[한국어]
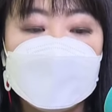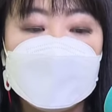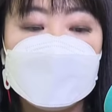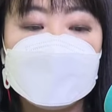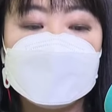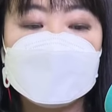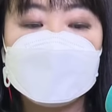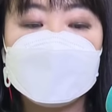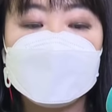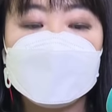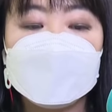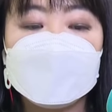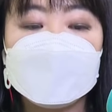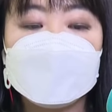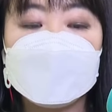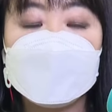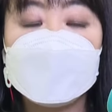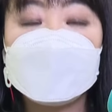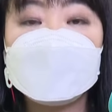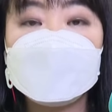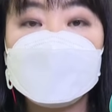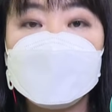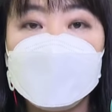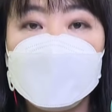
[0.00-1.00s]
인천
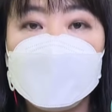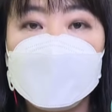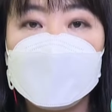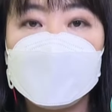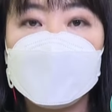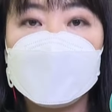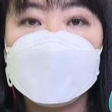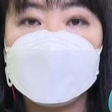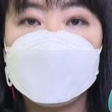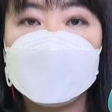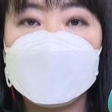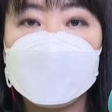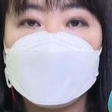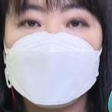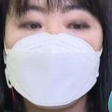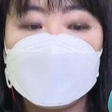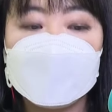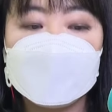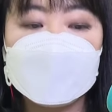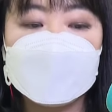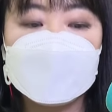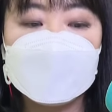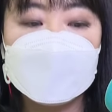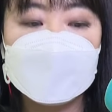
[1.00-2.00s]
카지노바 관련
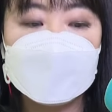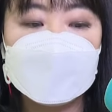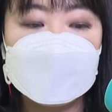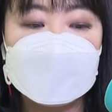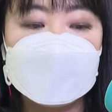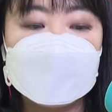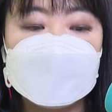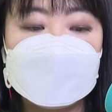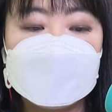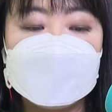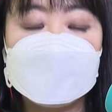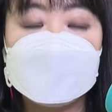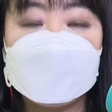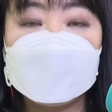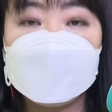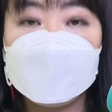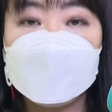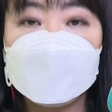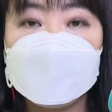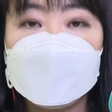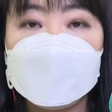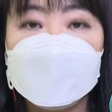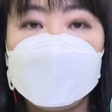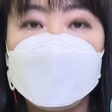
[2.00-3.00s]
감염은 이제
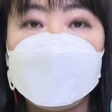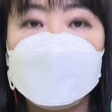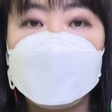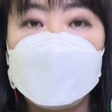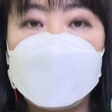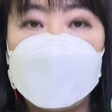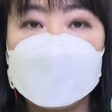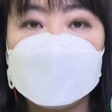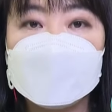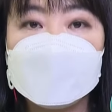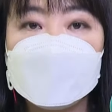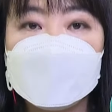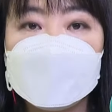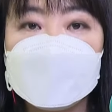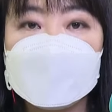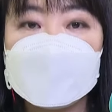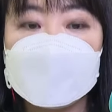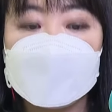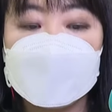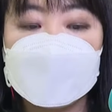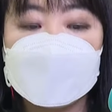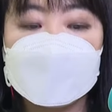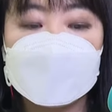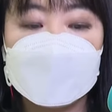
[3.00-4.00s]
직원과
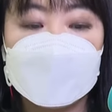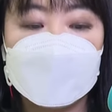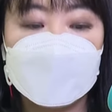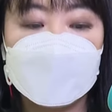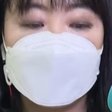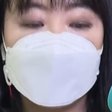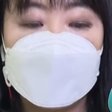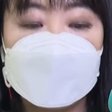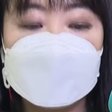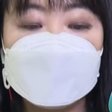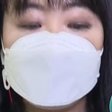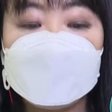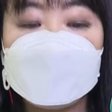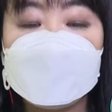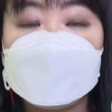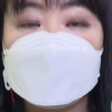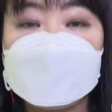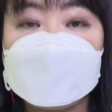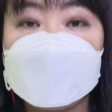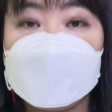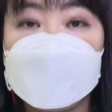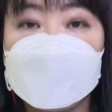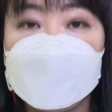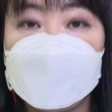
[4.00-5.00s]
방문자 그리고
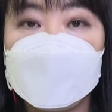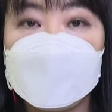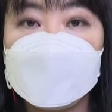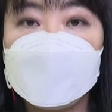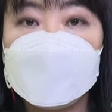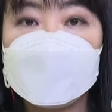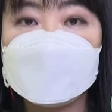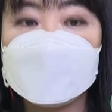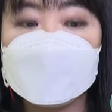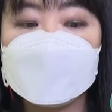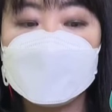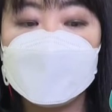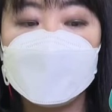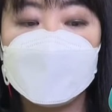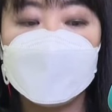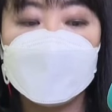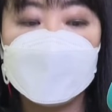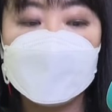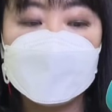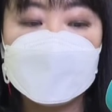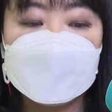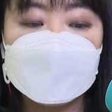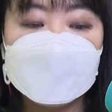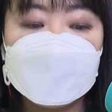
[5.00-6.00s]
가족까지 감염이 퍼져서
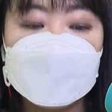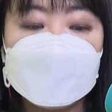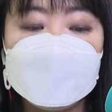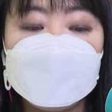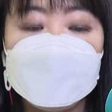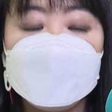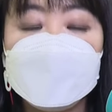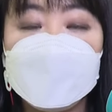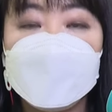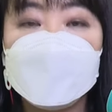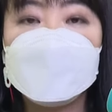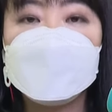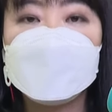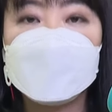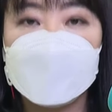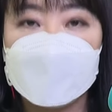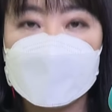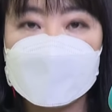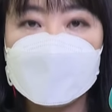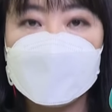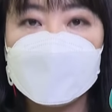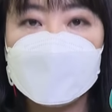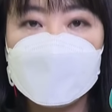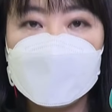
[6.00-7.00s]
최소
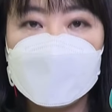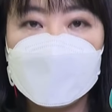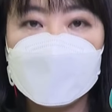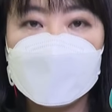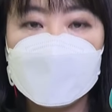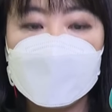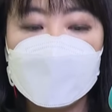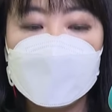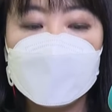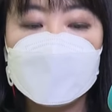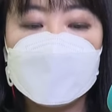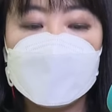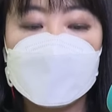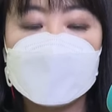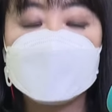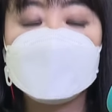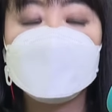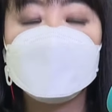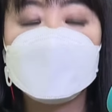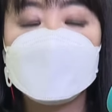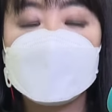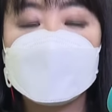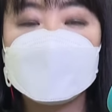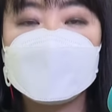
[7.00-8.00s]
16명이
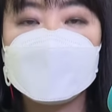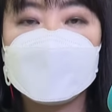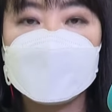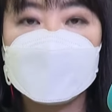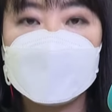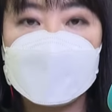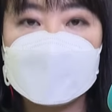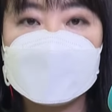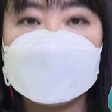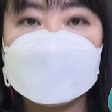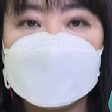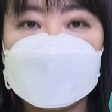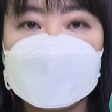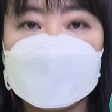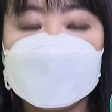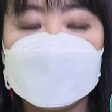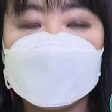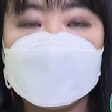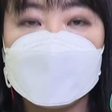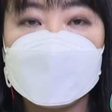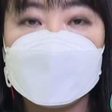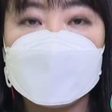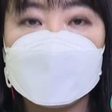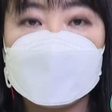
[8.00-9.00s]
양성 판정을 받은
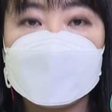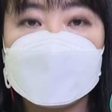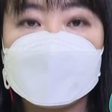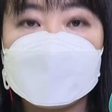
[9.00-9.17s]
상태입니다.